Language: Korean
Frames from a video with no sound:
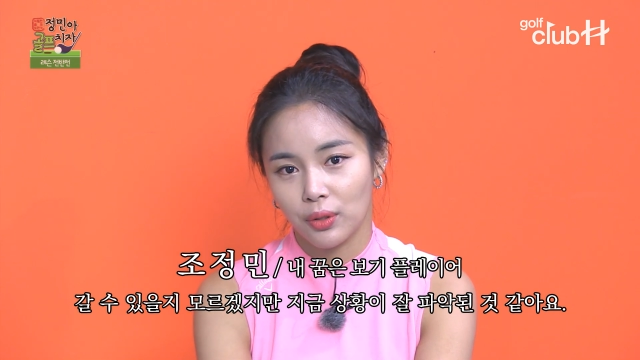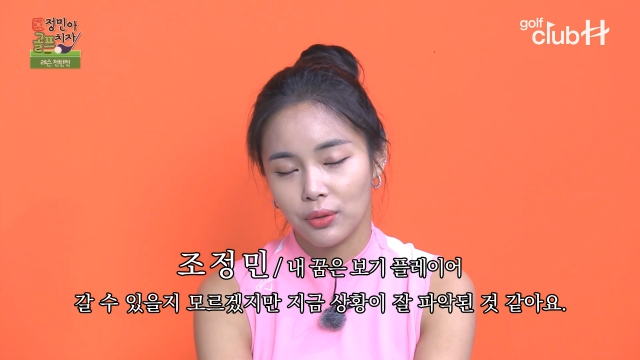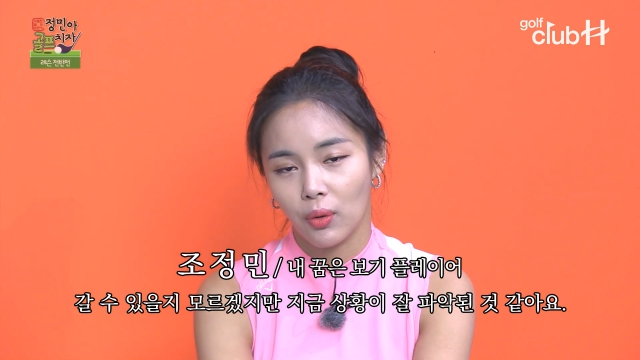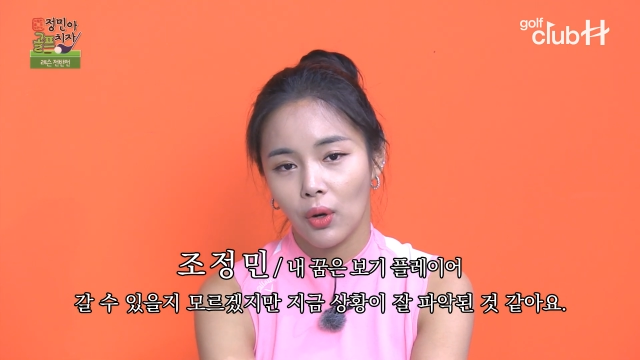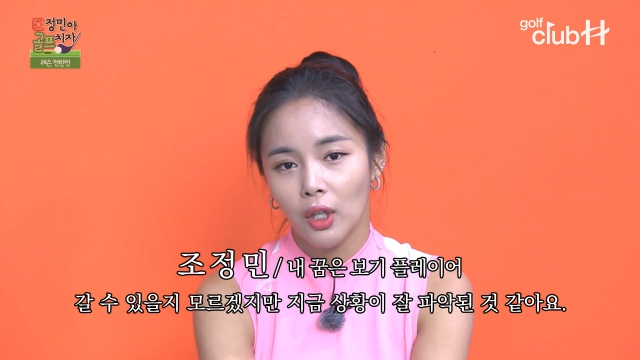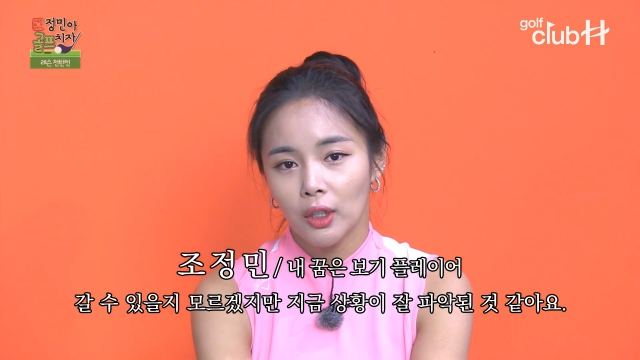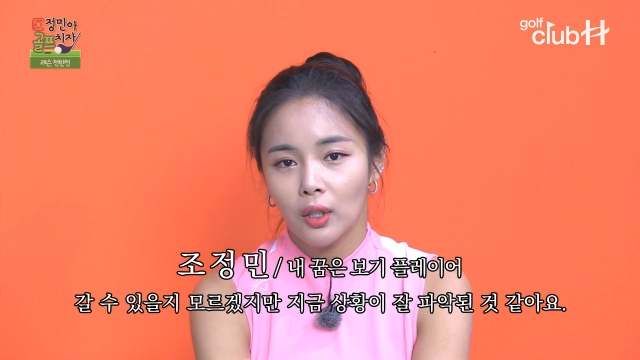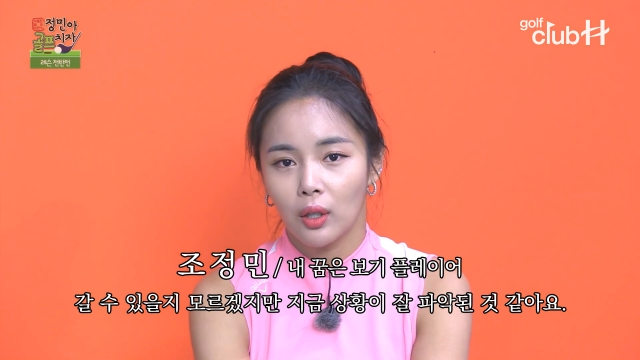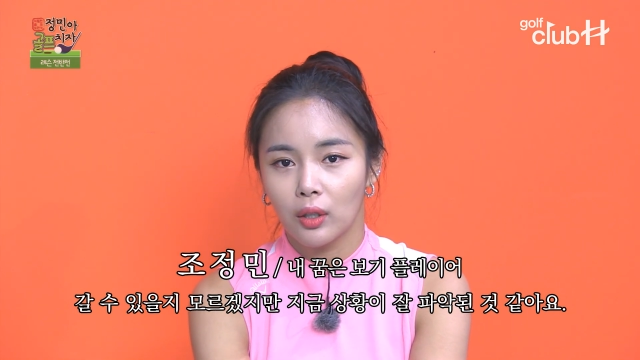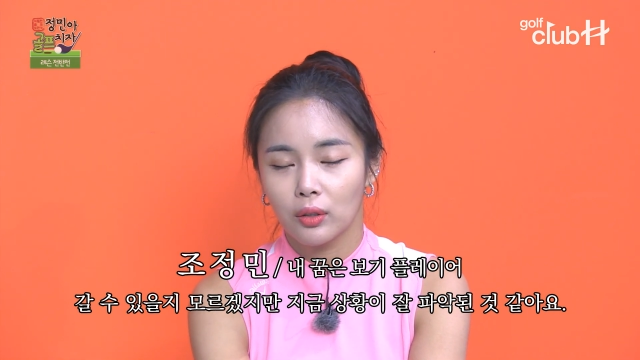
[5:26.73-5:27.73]
그래서
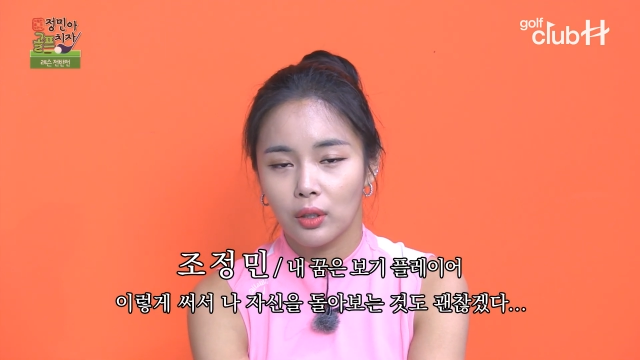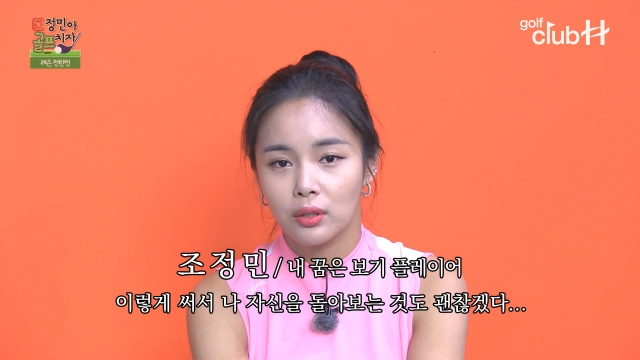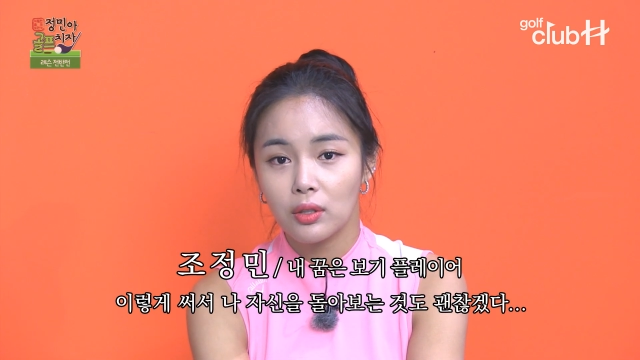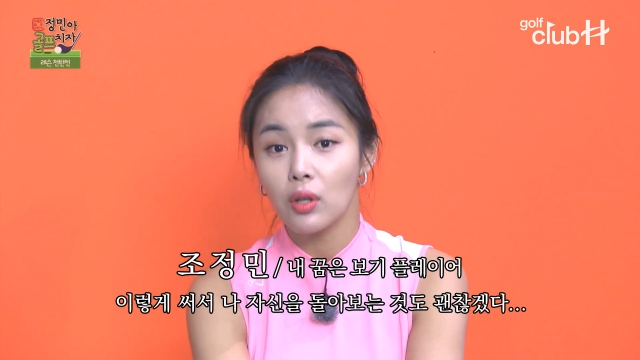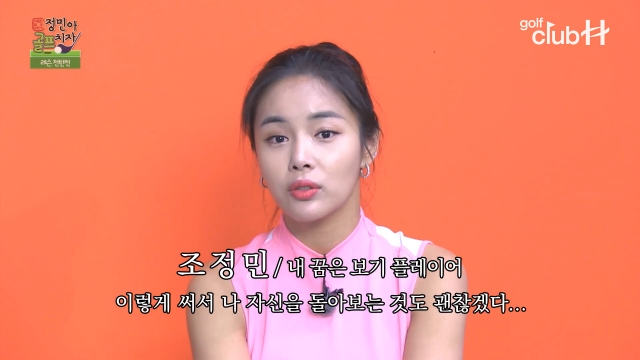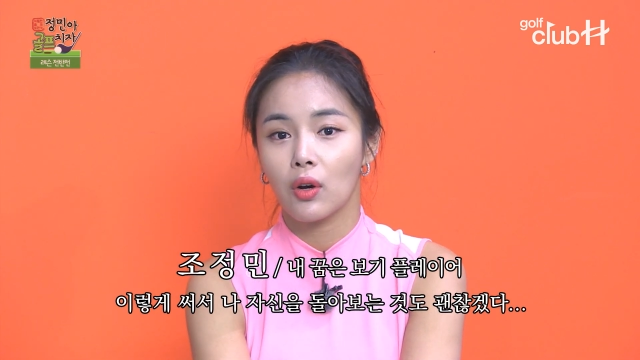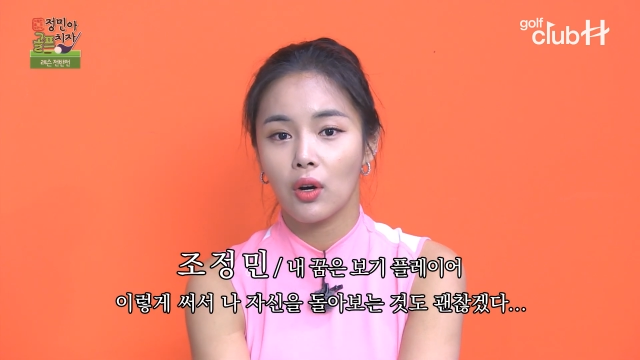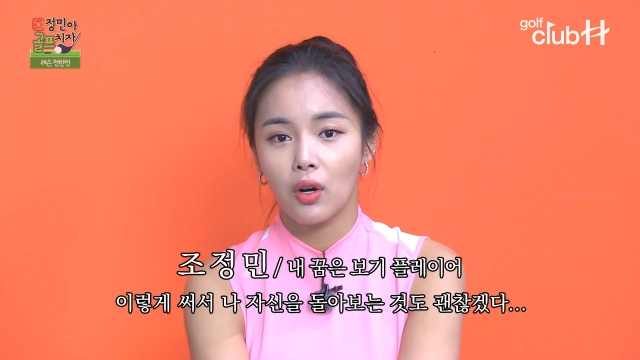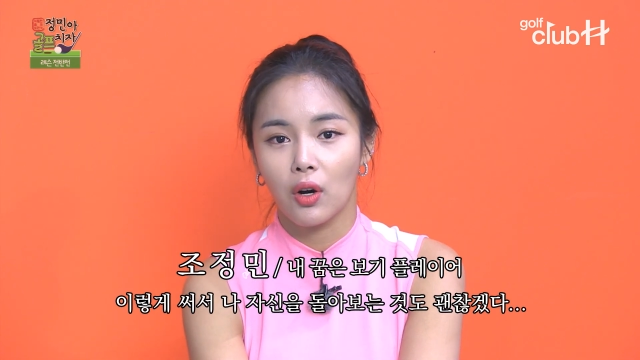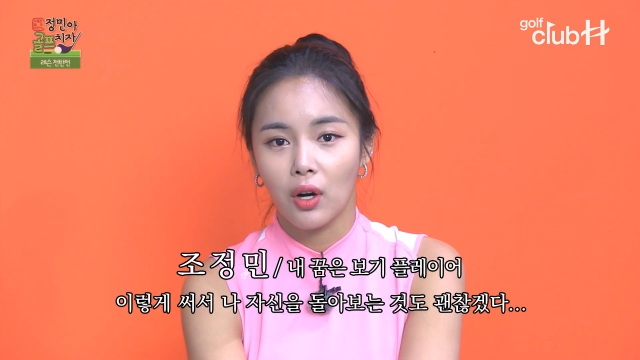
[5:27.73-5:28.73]
어, 이렇게
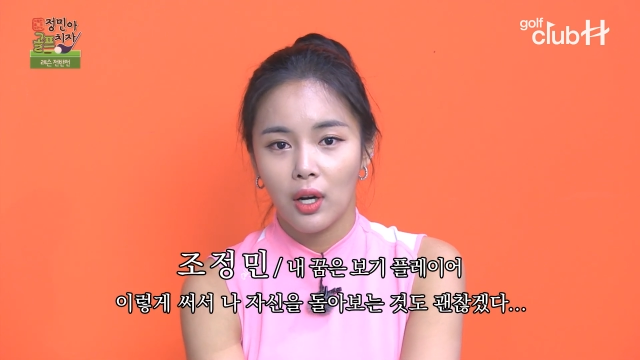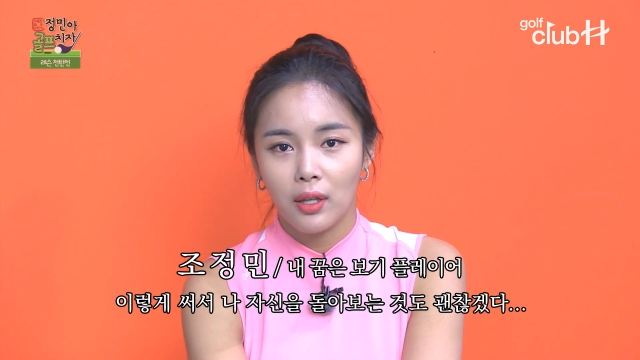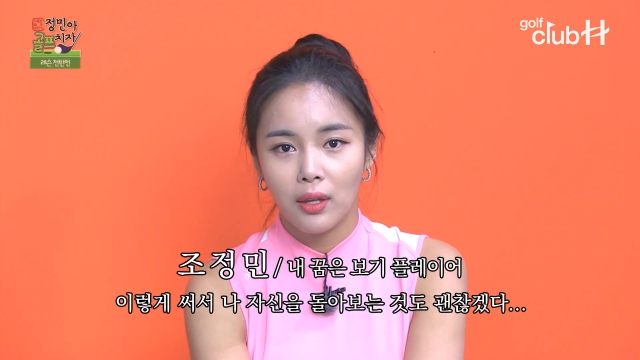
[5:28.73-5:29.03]
써서